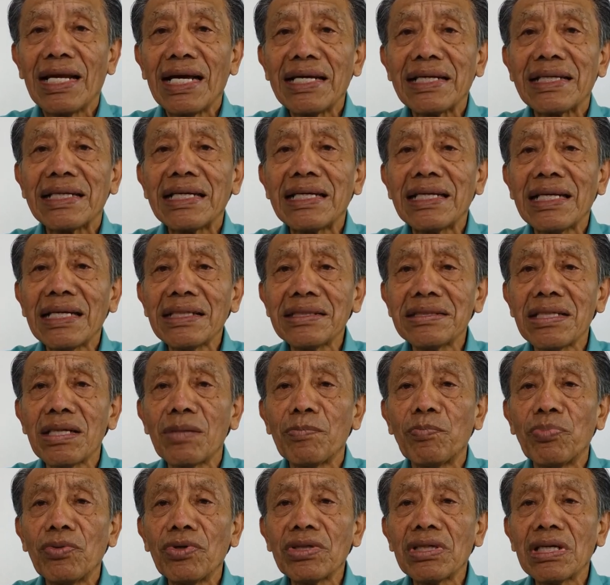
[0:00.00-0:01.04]
La equinasia
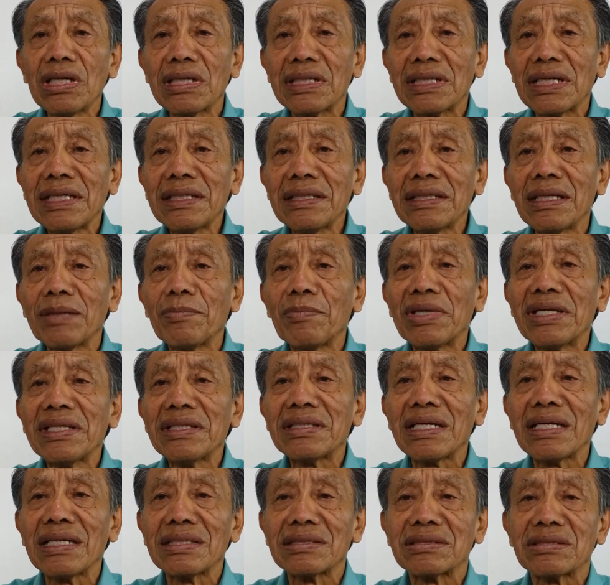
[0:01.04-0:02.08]
apoya grandemente
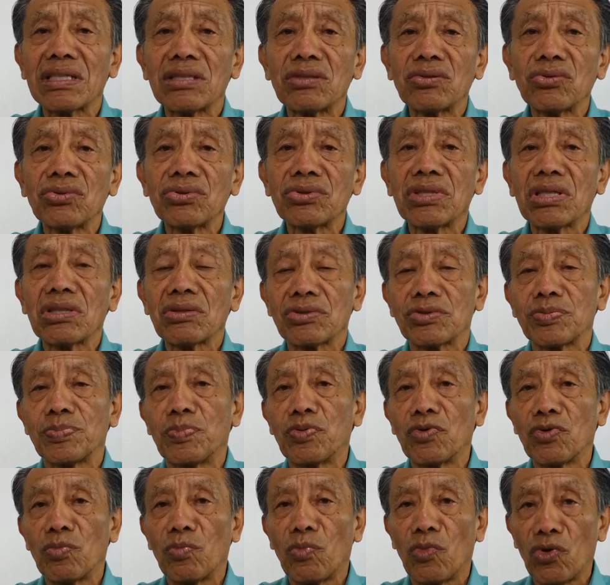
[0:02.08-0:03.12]
la salud de los
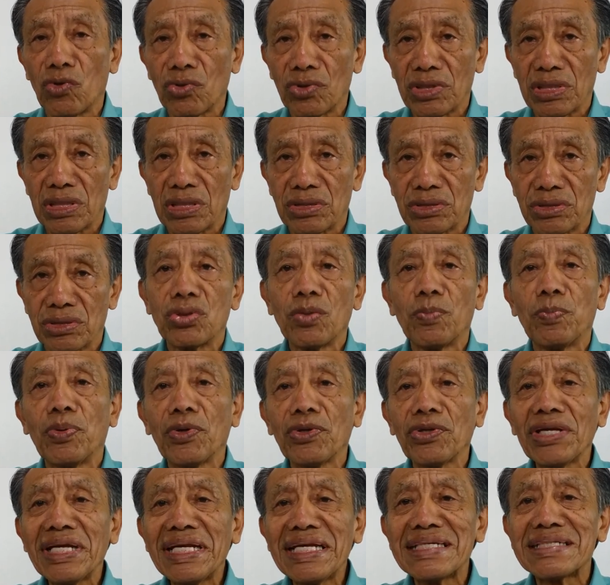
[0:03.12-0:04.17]
pulmones. Su
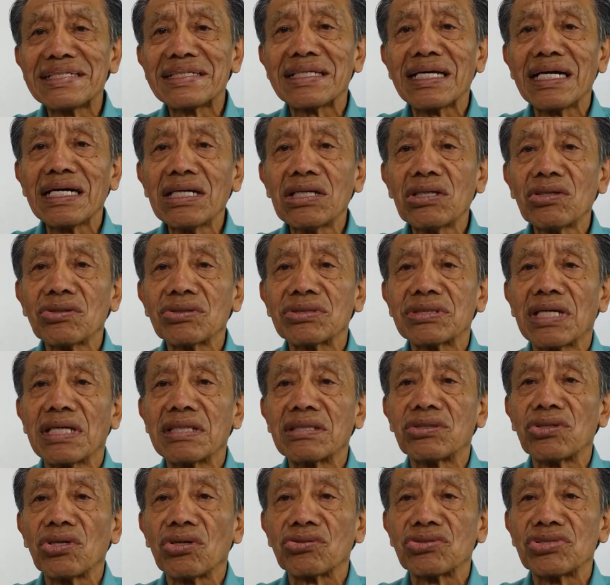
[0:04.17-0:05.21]
poder está en los
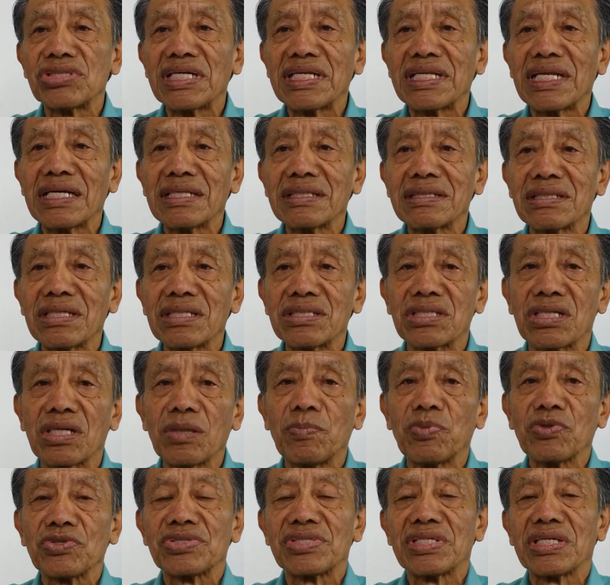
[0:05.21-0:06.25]
antioxidantes que
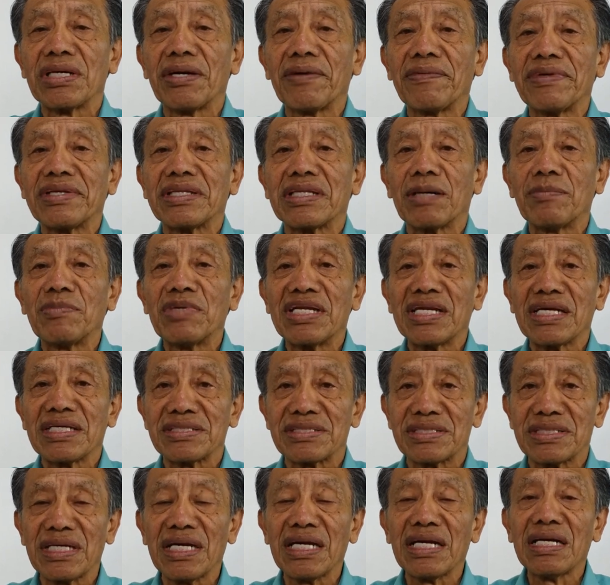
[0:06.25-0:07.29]
posee vitamina
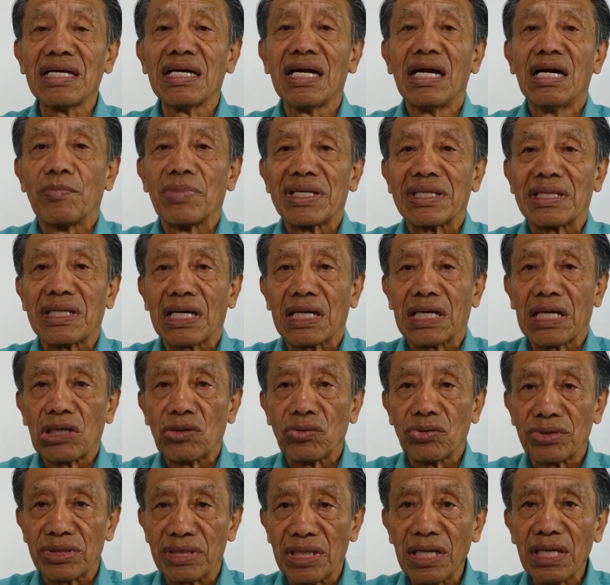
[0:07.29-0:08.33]
C,
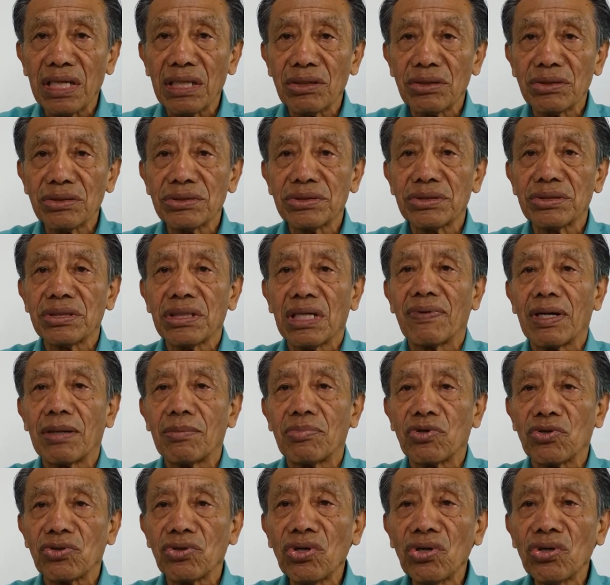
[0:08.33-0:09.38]
betacarotenos,
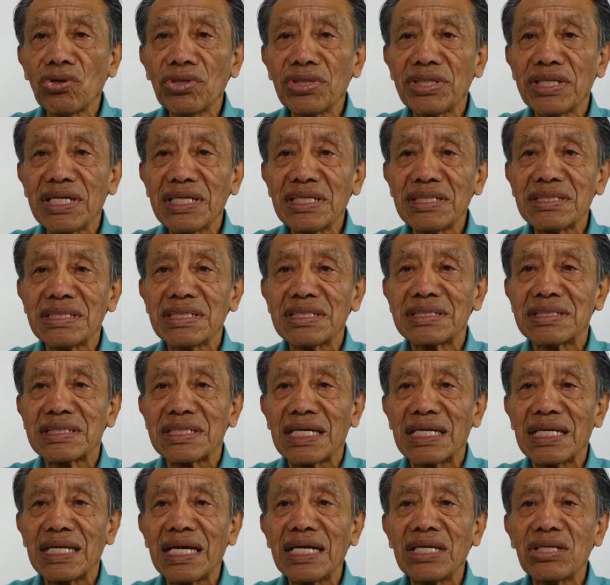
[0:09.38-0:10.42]
flavonoides,
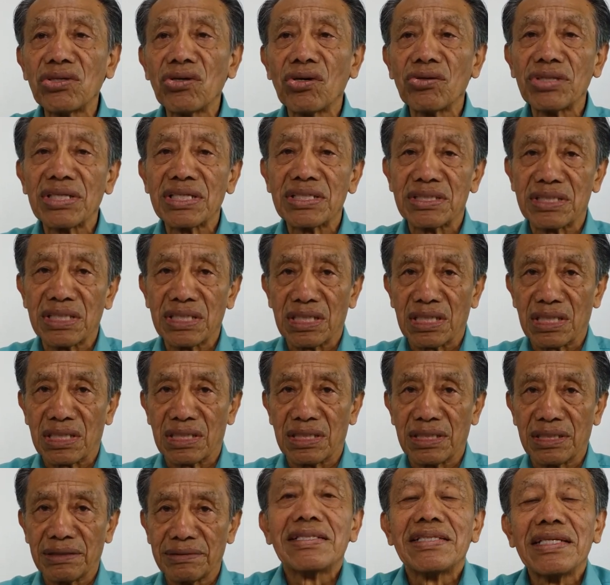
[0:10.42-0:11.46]
selenio y
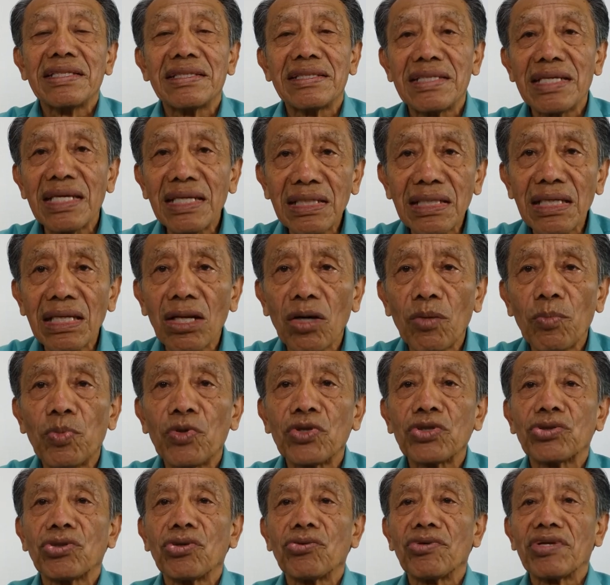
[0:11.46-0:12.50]
zinc. Si tiene la
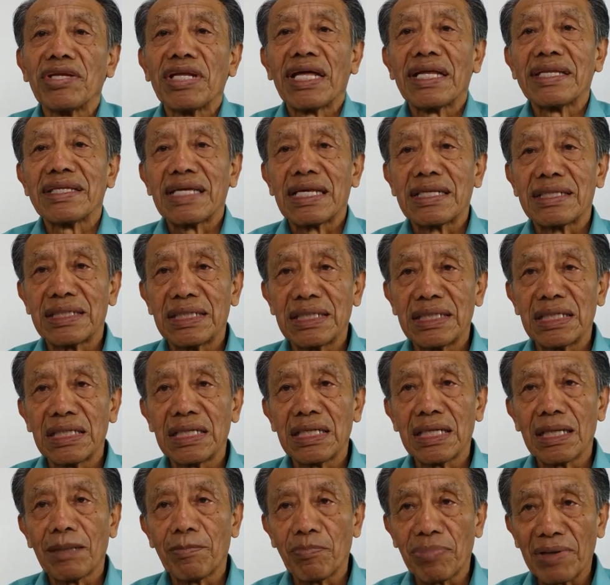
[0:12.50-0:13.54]
oportunidad de
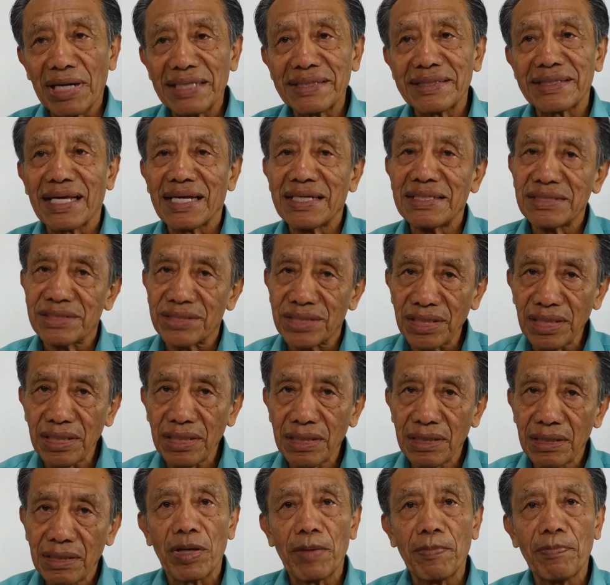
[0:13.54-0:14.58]
adquirir la planta en
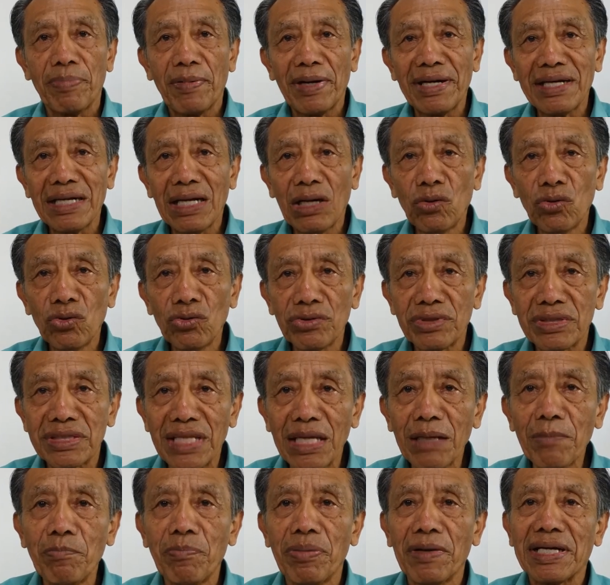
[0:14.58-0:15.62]
sí, prepara un
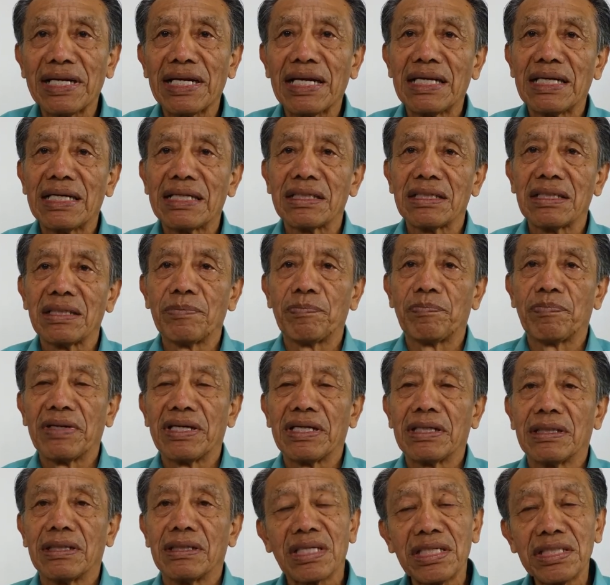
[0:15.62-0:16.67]
té para la
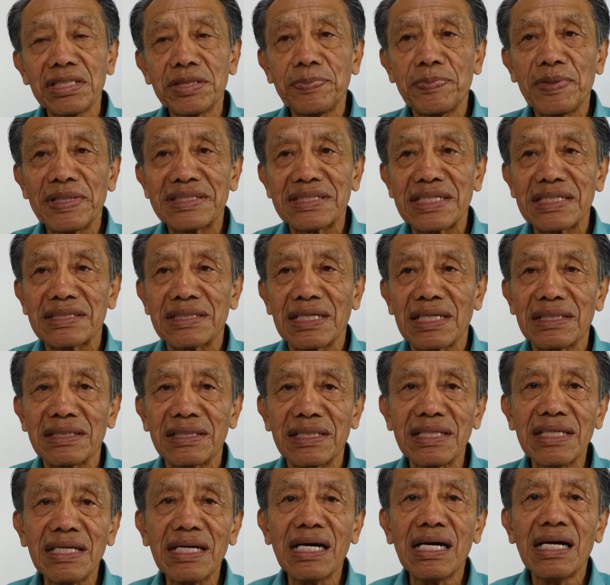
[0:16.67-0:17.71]
gripe, tres veces al
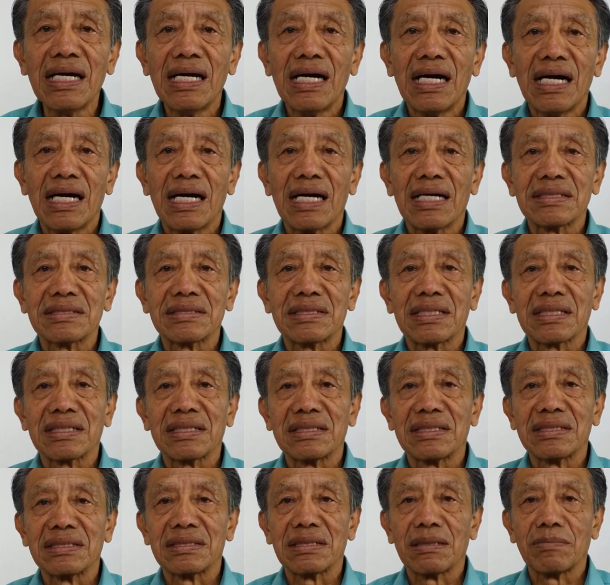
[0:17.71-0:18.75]
día hasta
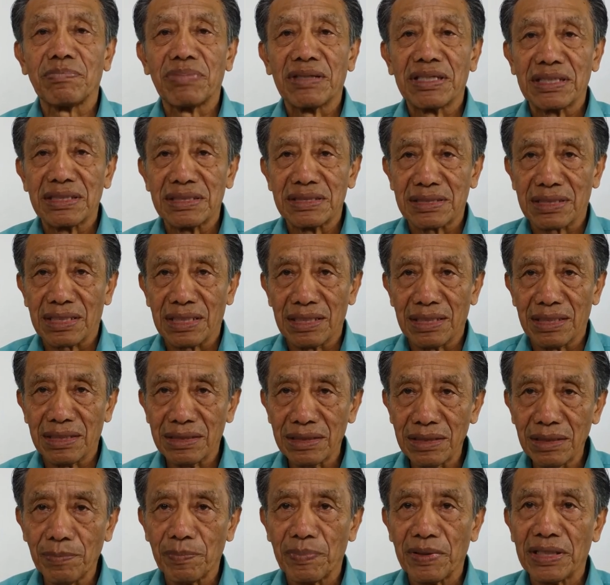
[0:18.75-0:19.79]
que desaparezca la
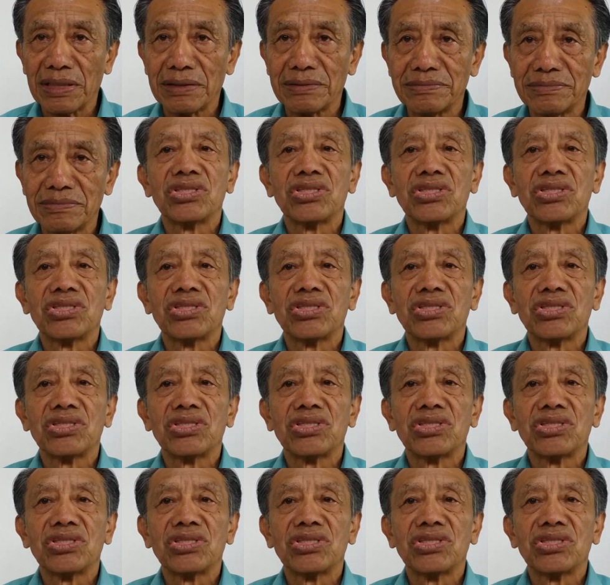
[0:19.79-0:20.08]
gripe.